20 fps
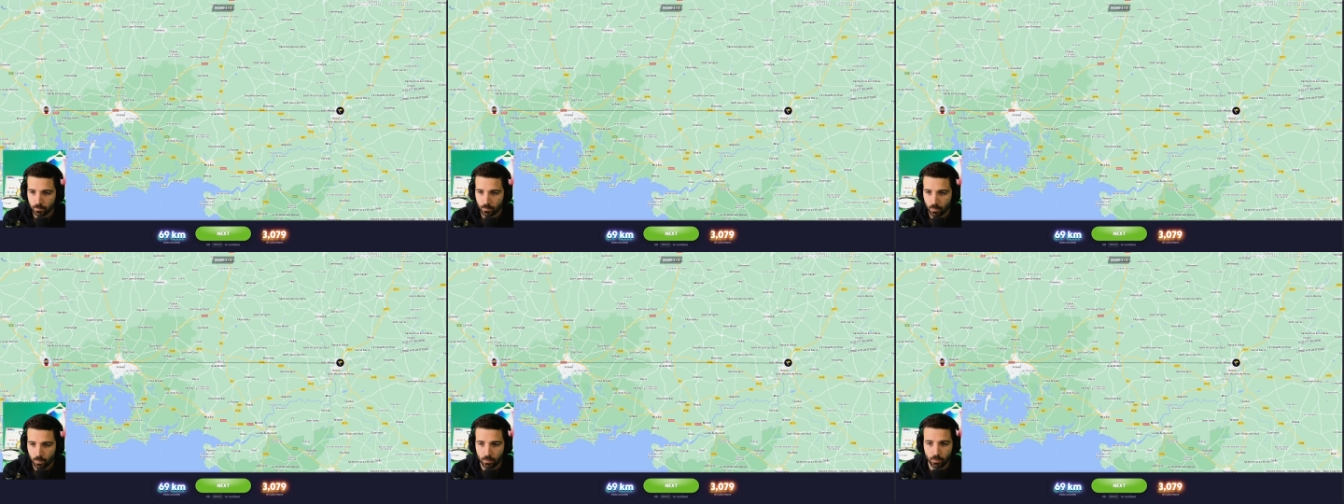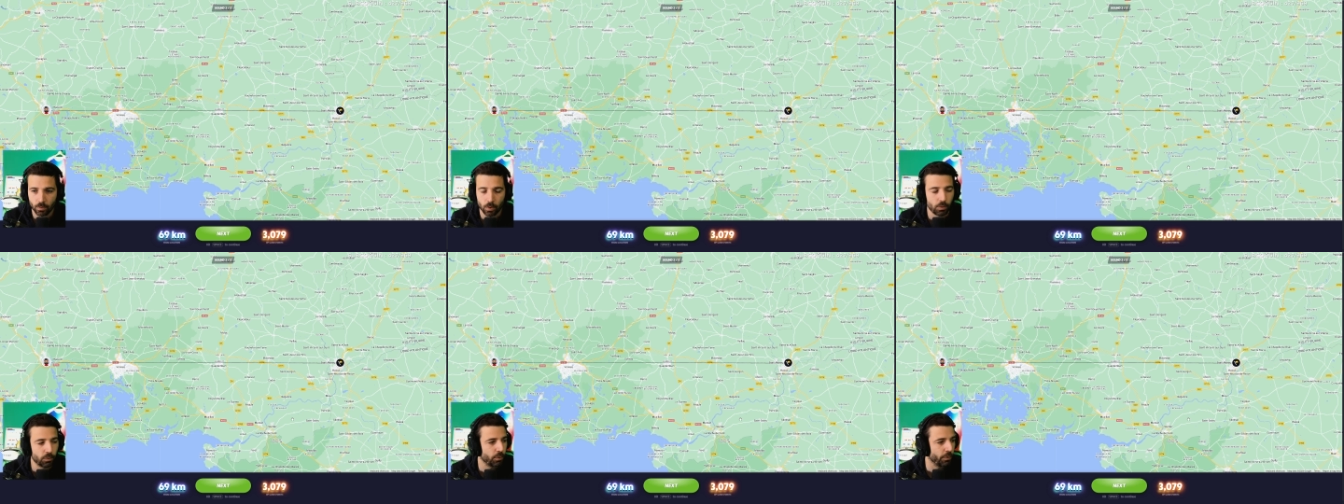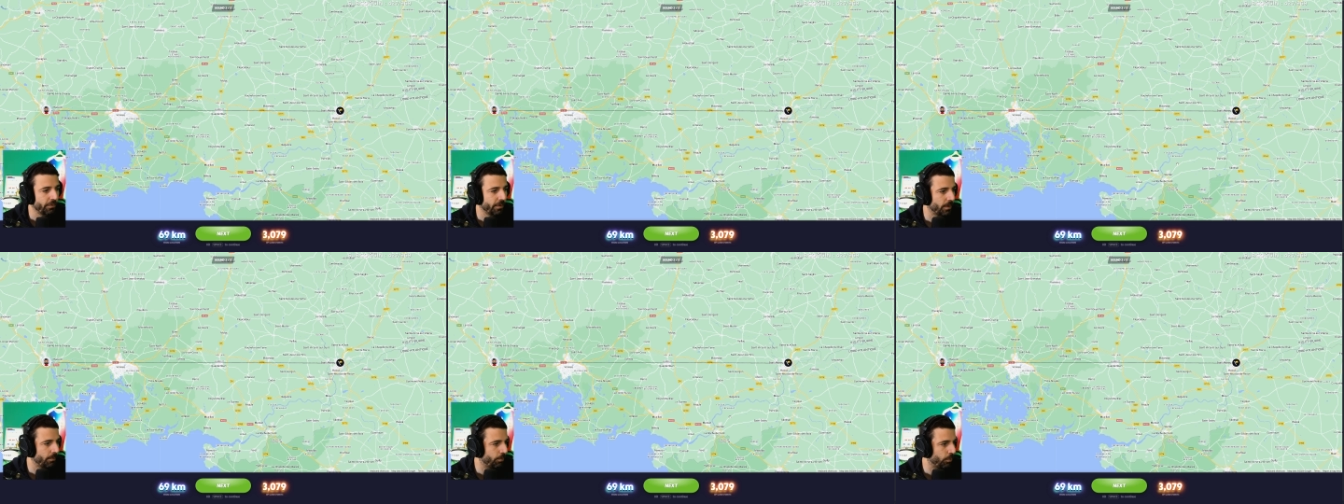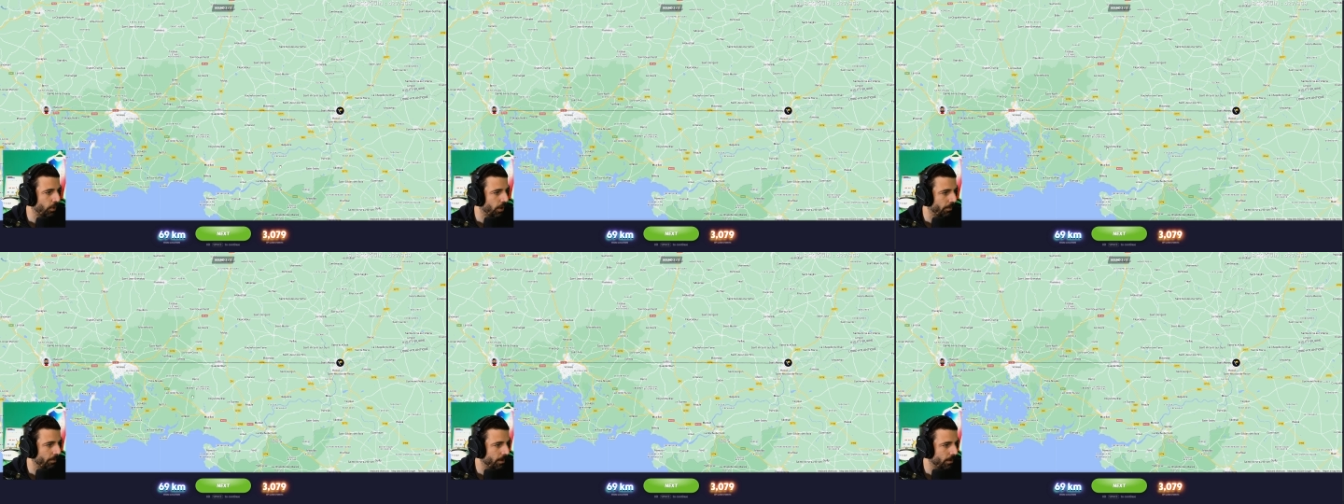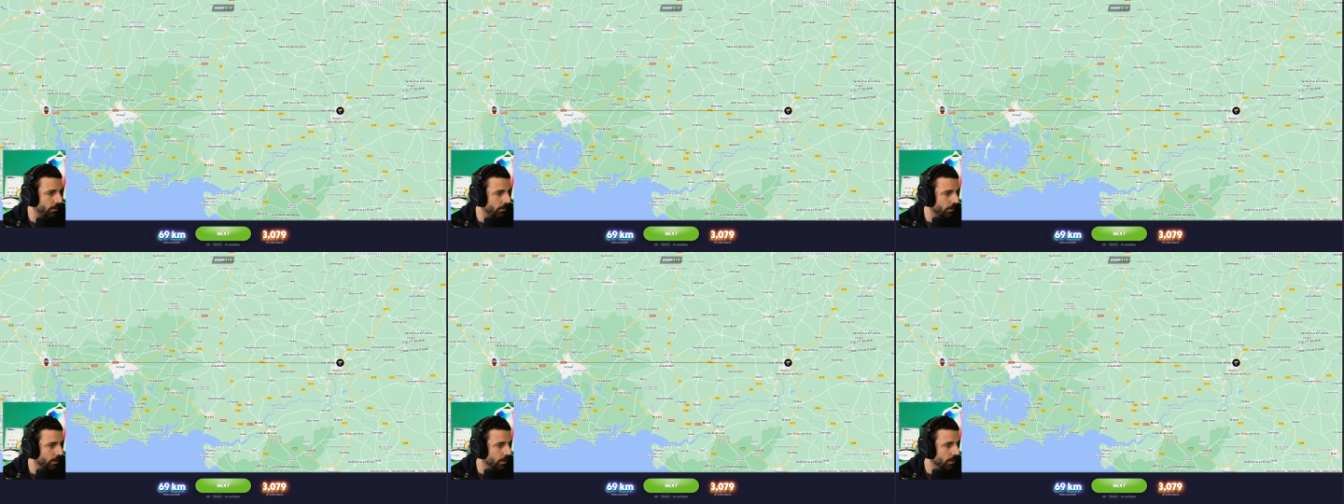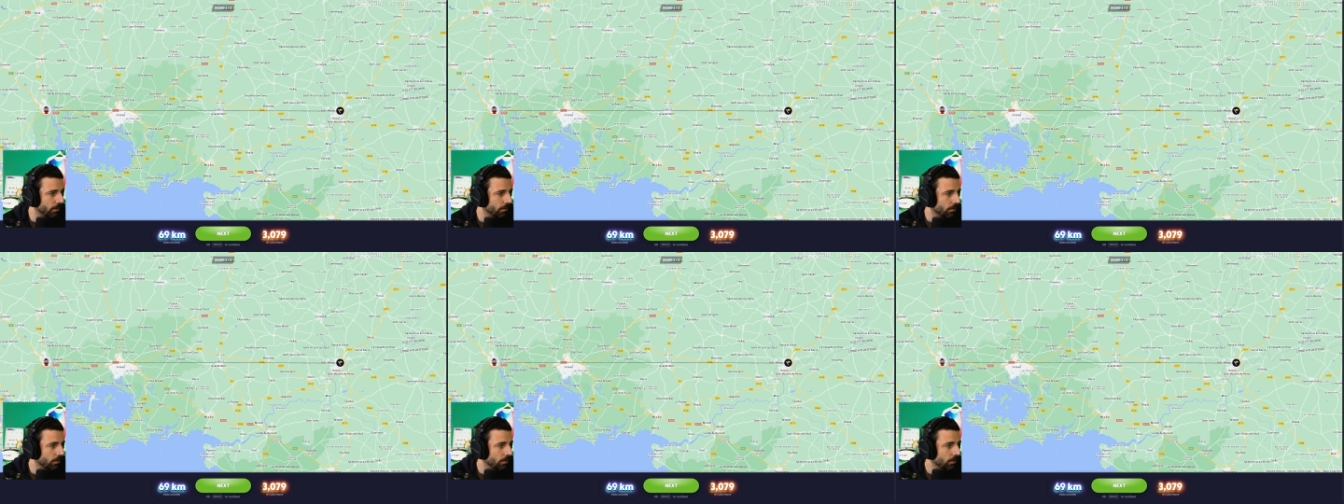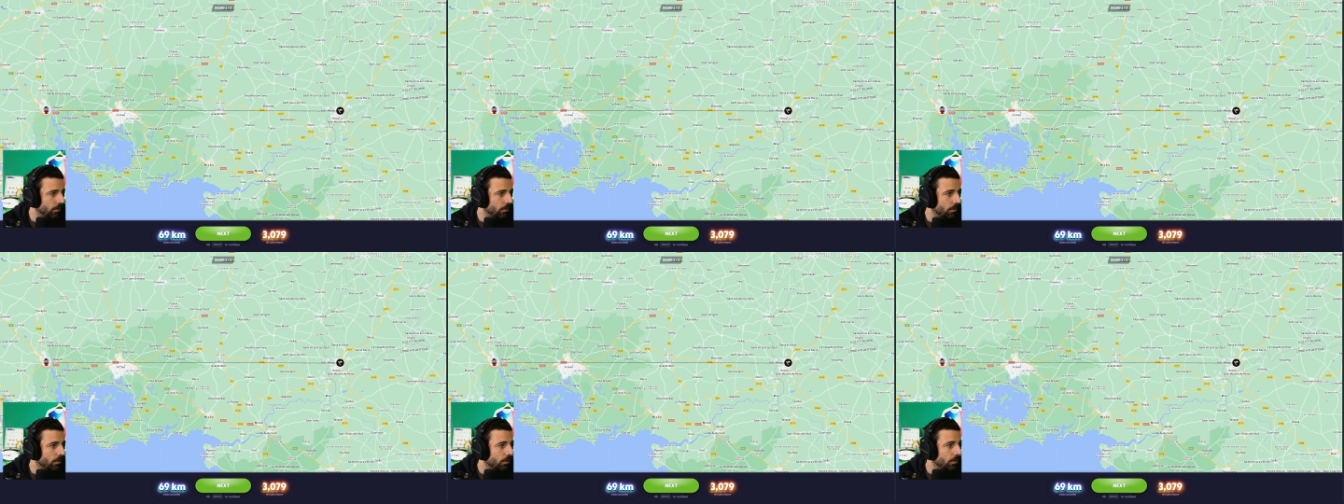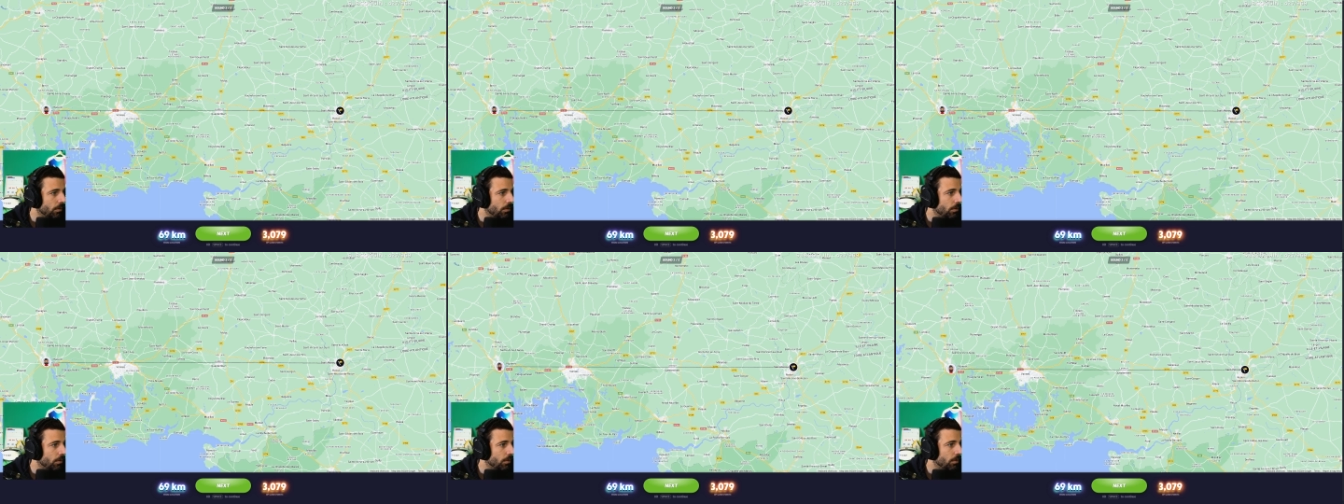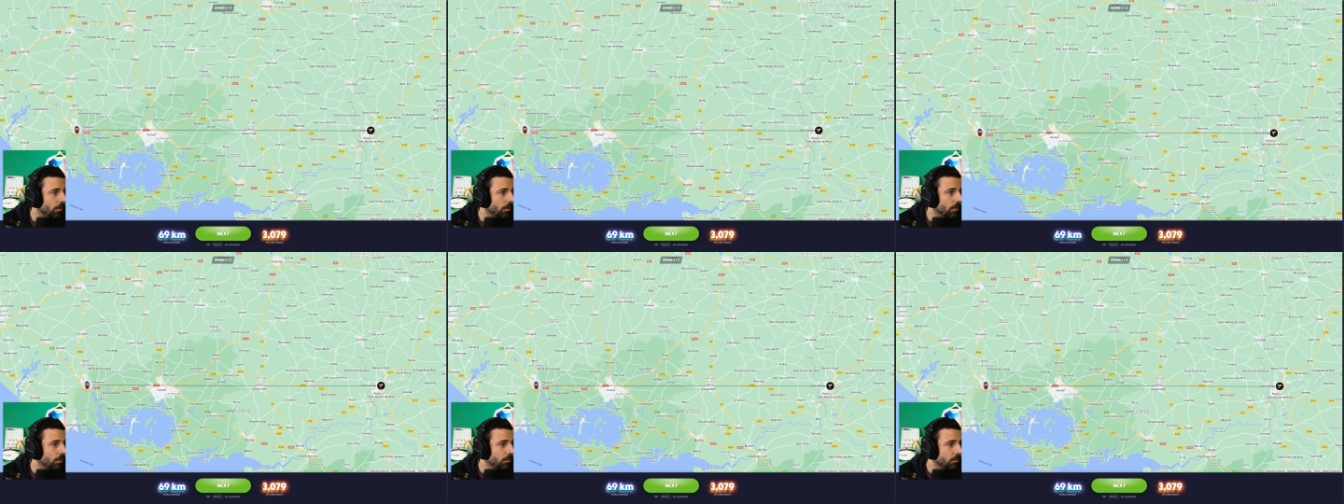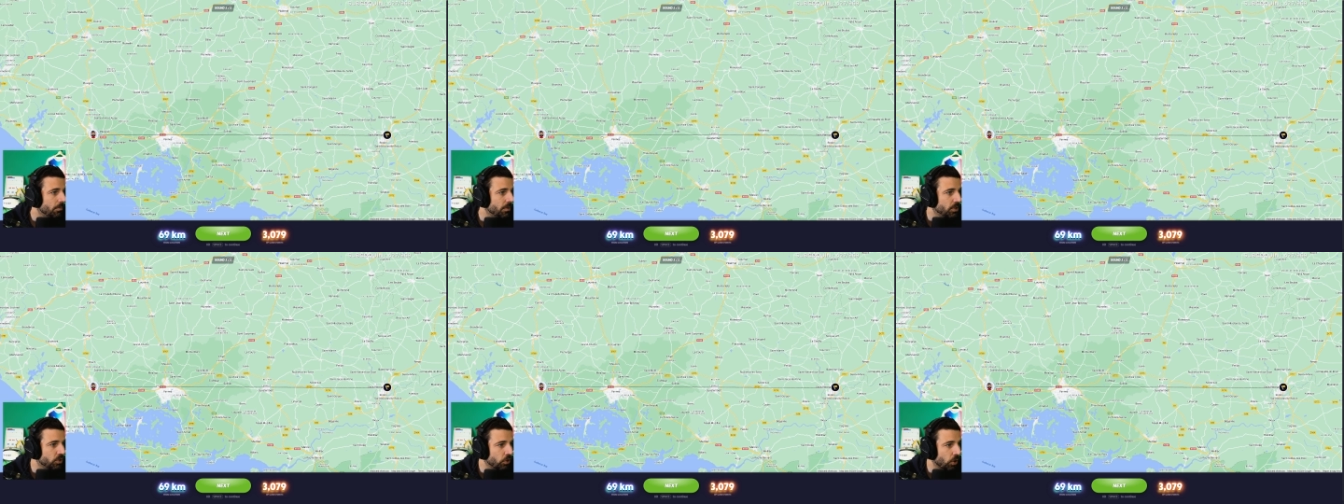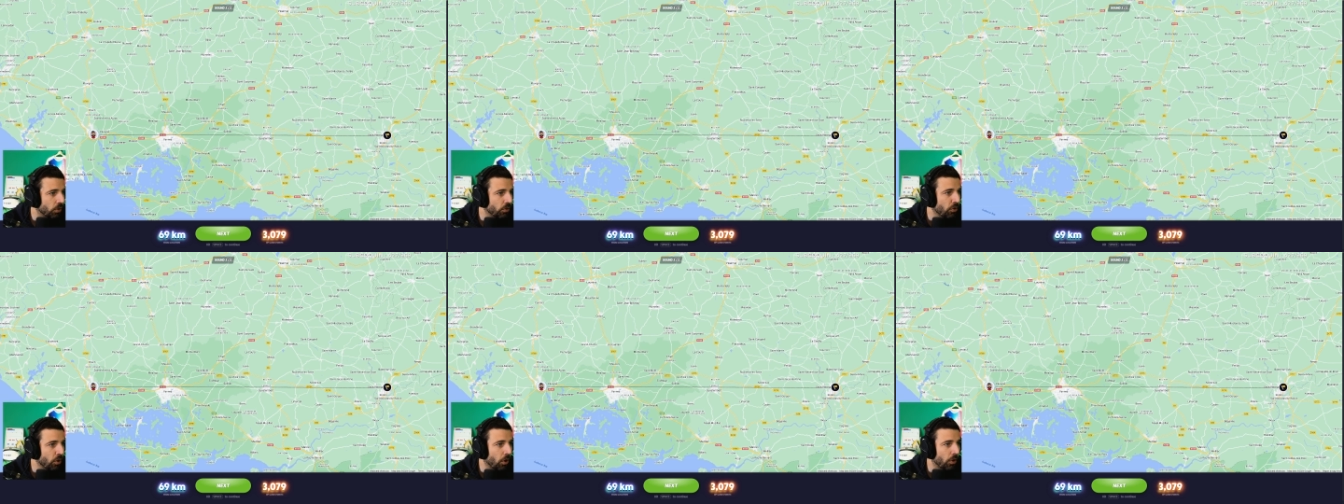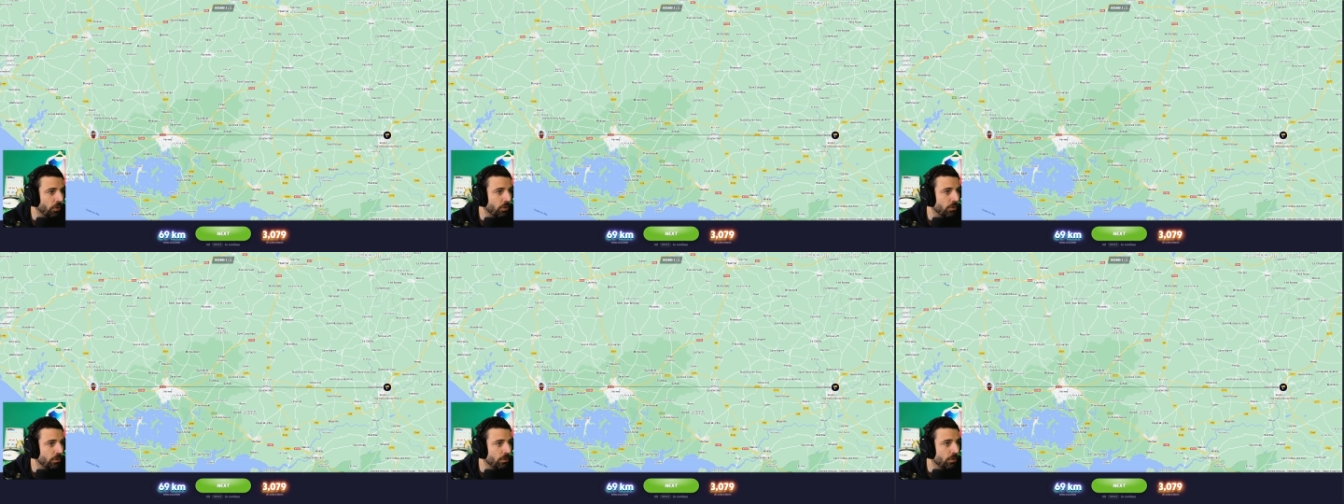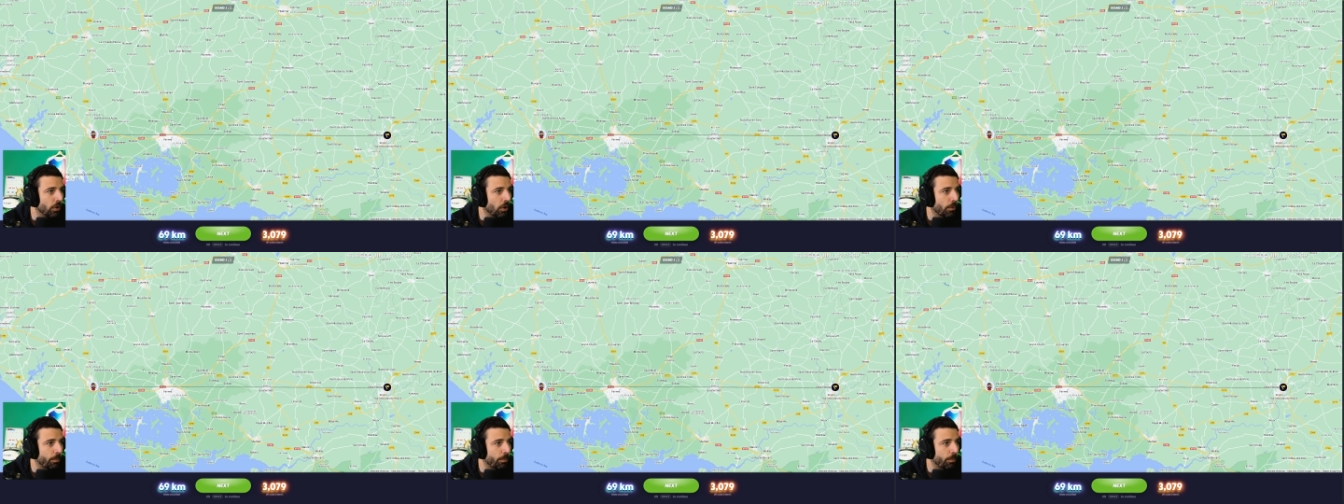Nord de Van Hermel. ok. Mais genre nord, nord